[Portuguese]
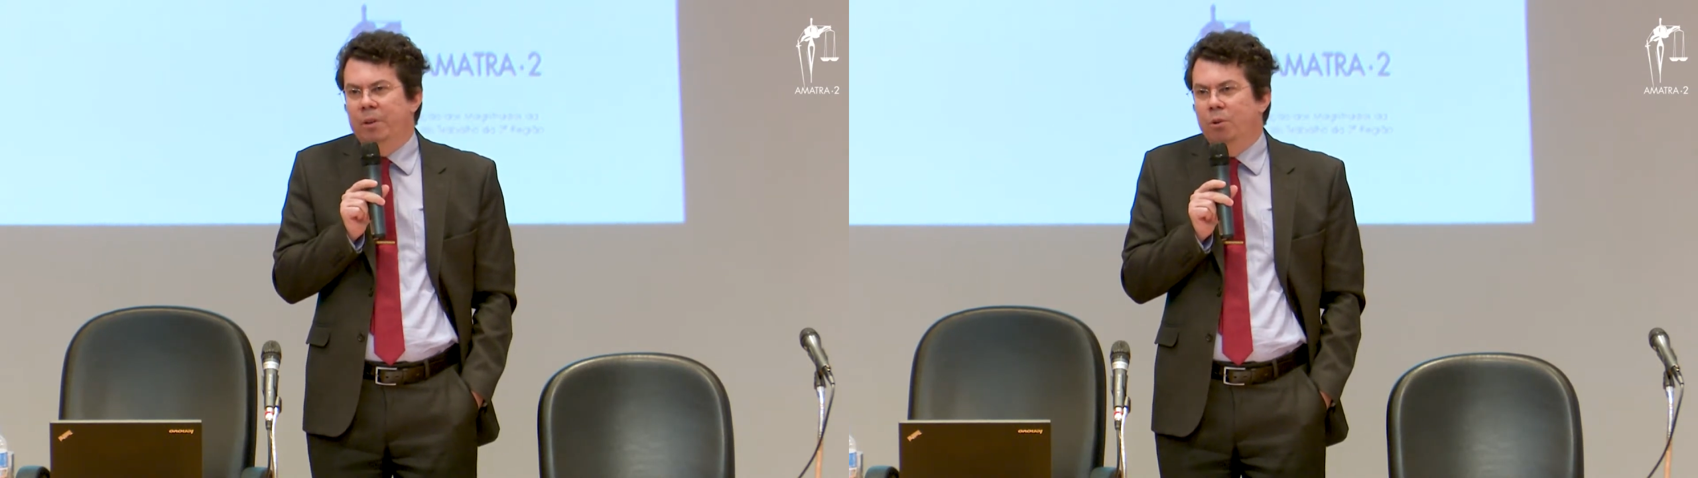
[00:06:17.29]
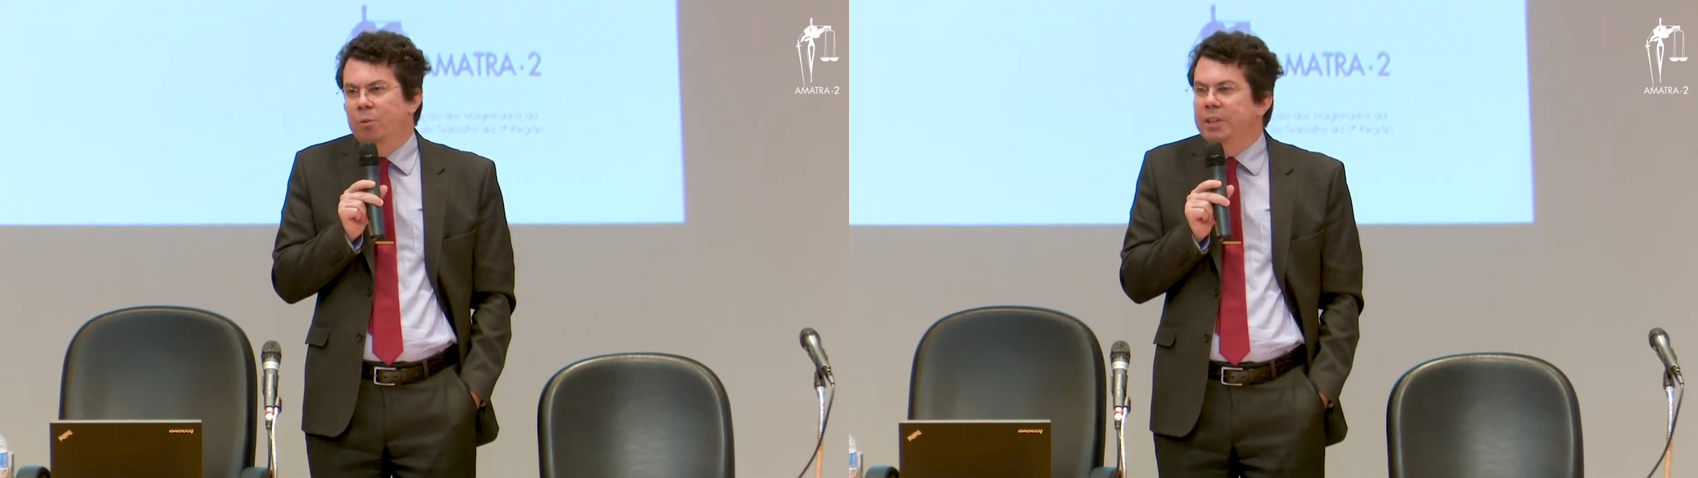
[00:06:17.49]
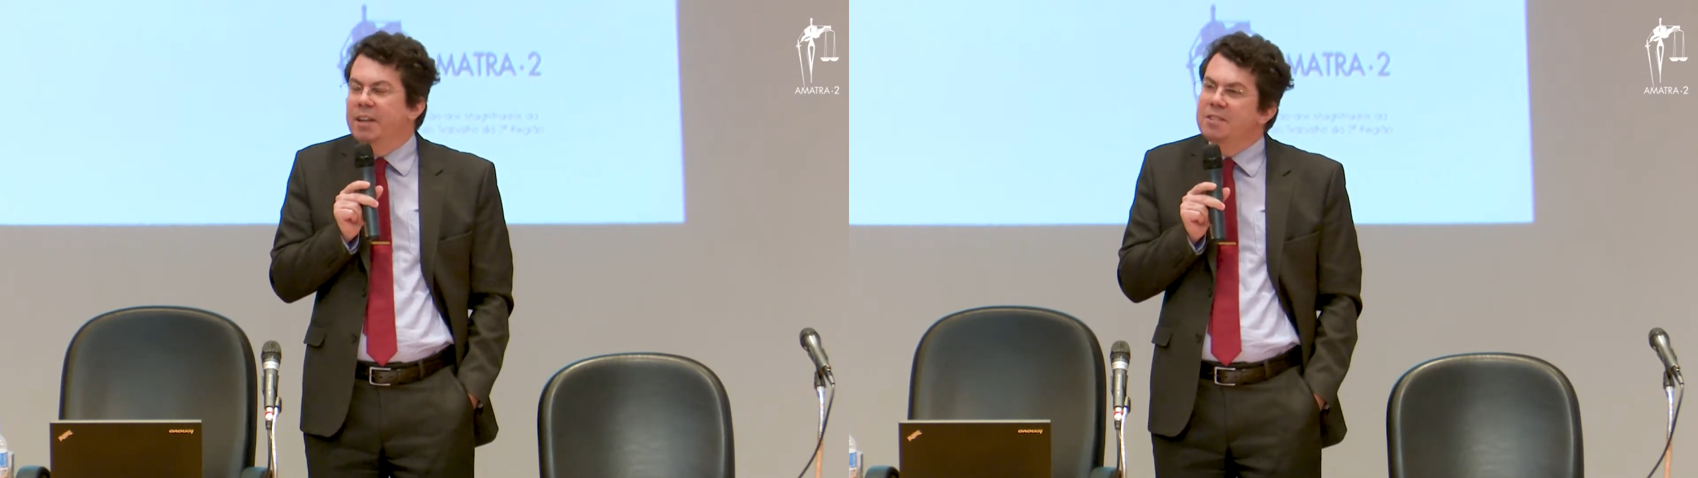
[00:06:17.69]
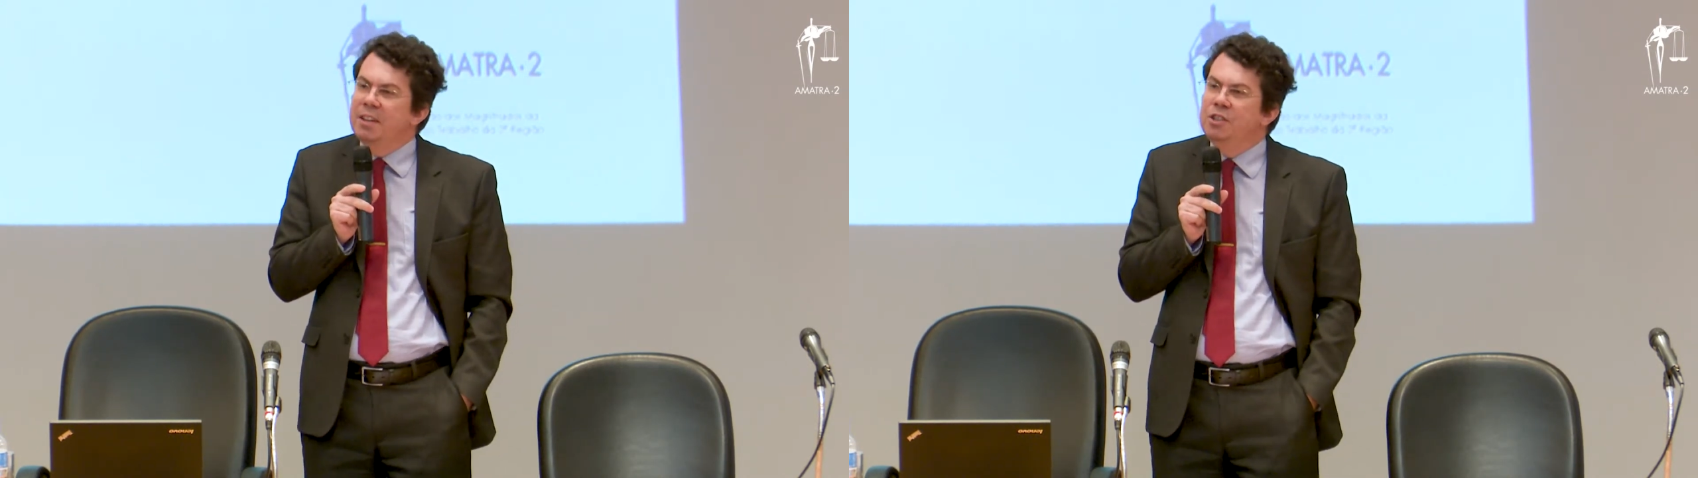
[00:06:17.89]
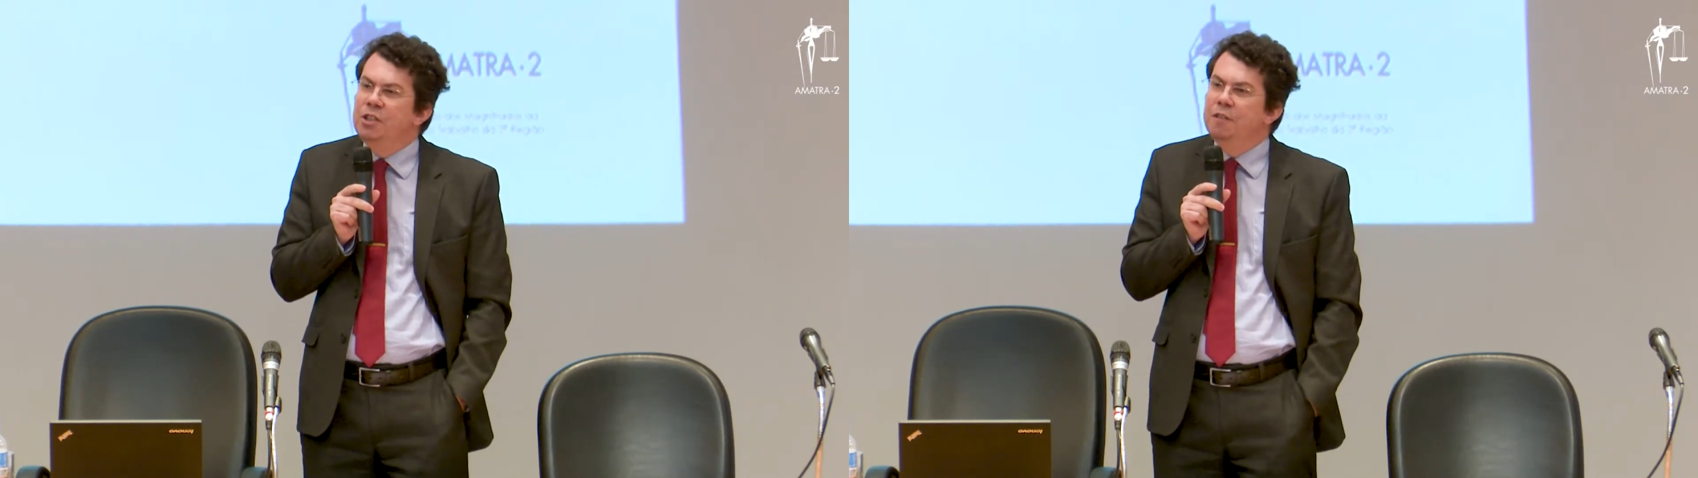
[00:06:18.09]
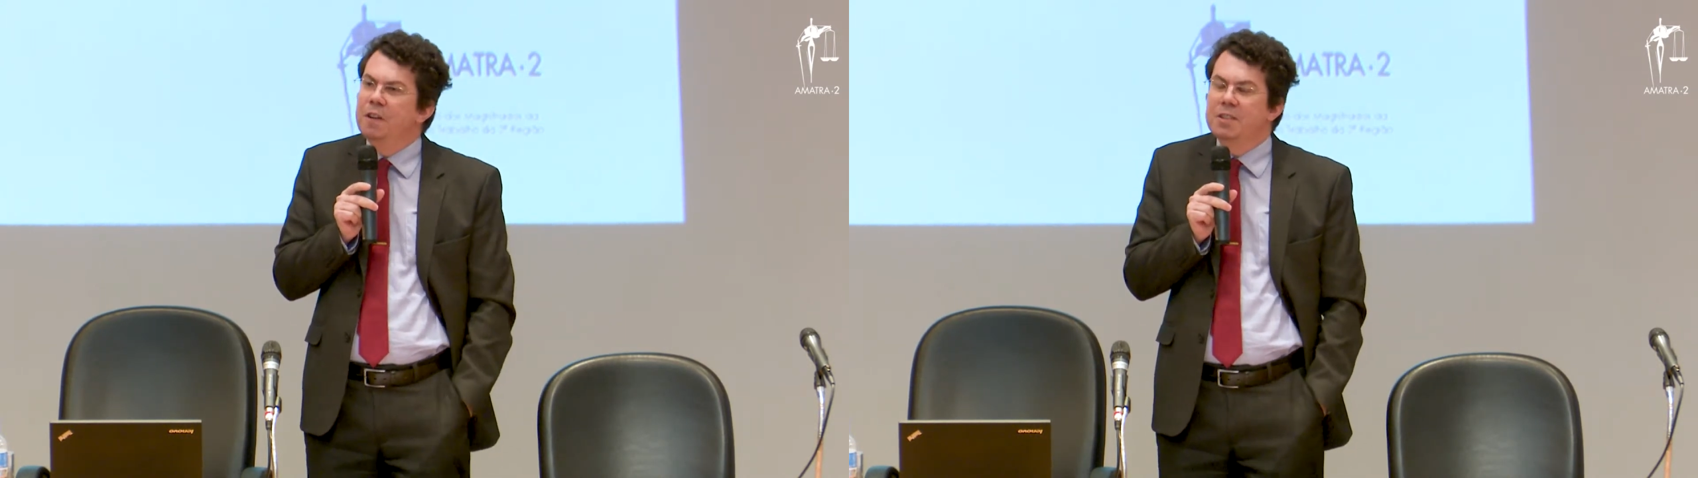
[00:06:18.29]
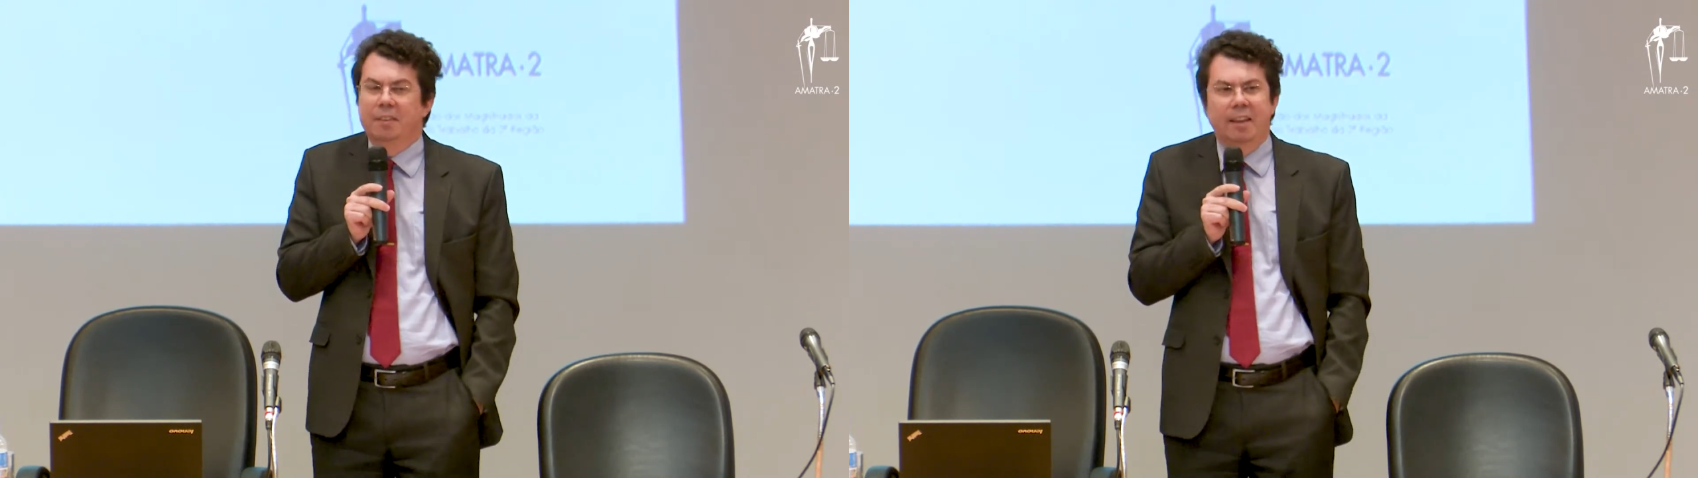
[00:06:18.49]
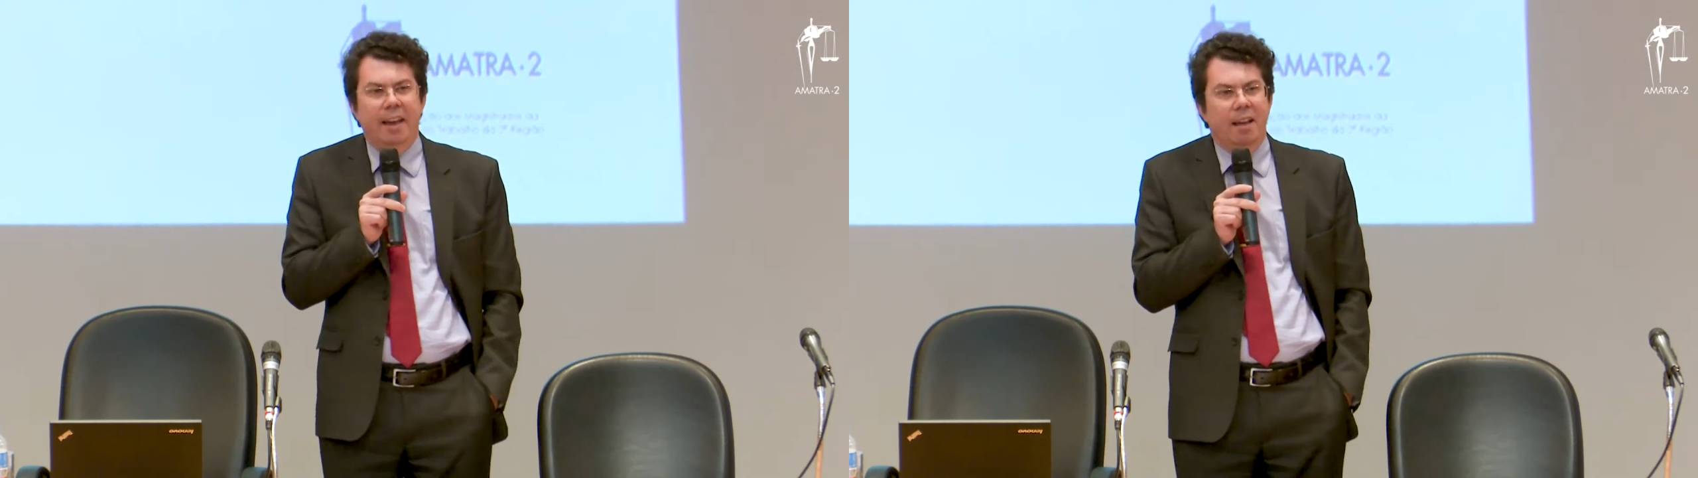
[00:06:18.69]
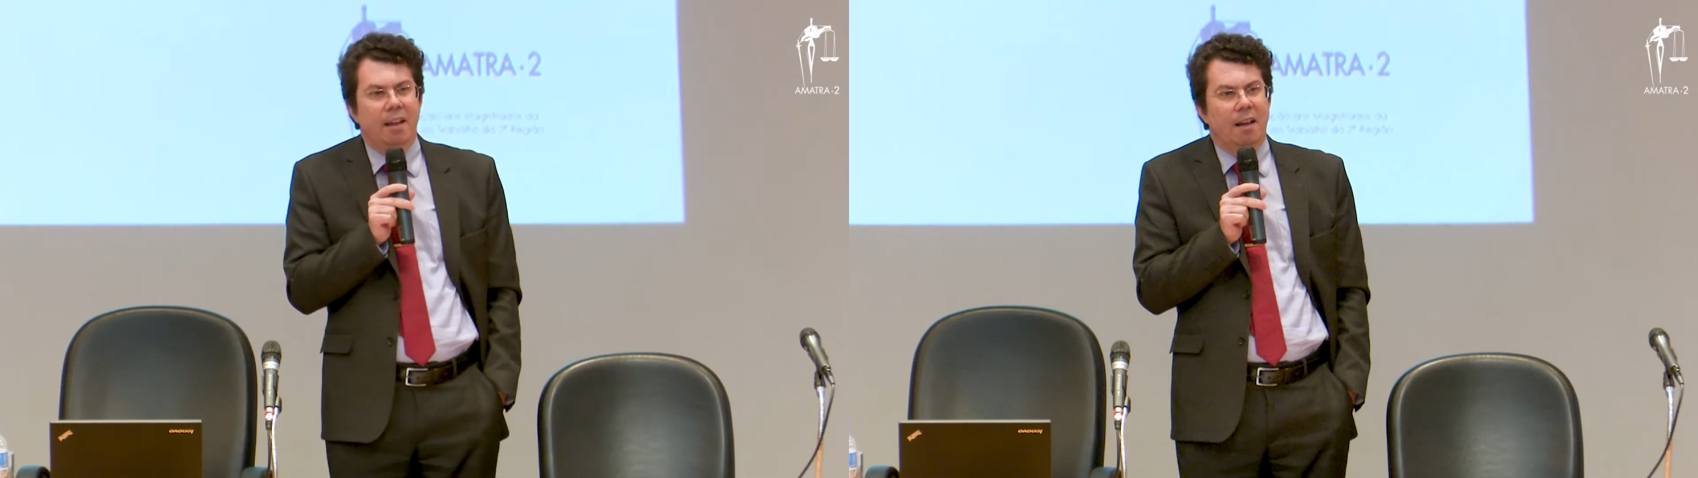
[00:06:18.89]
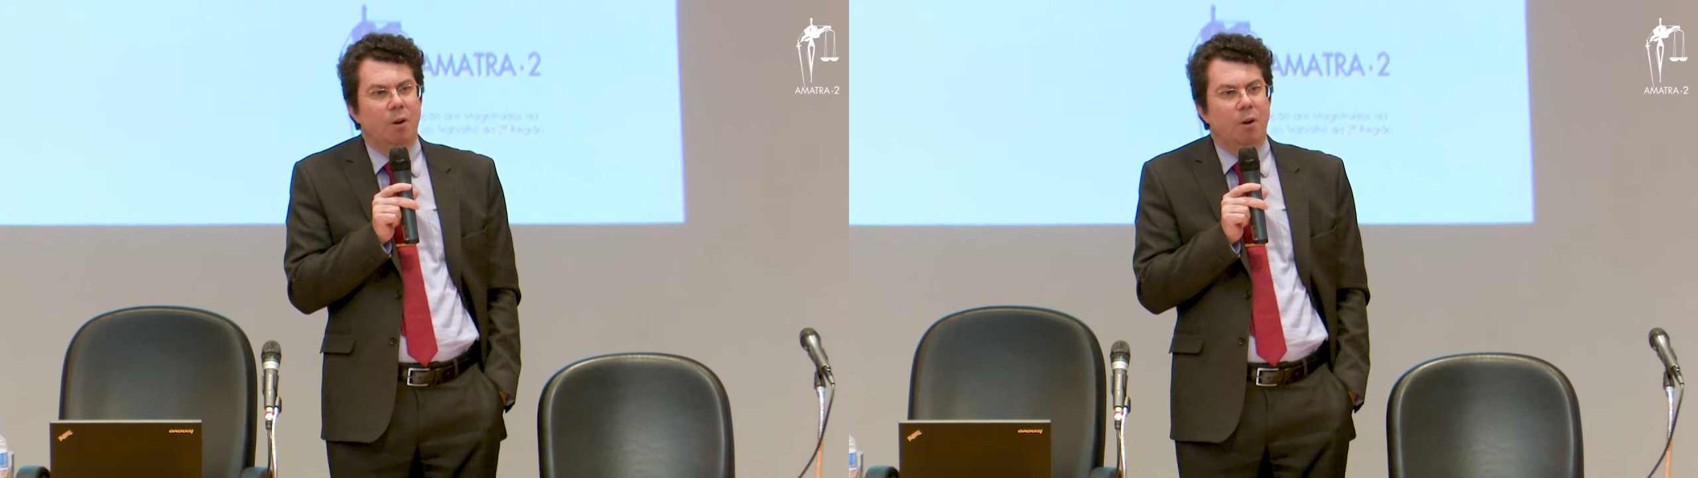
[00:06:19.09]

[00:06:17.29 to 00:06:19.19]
em, comunidades científicas até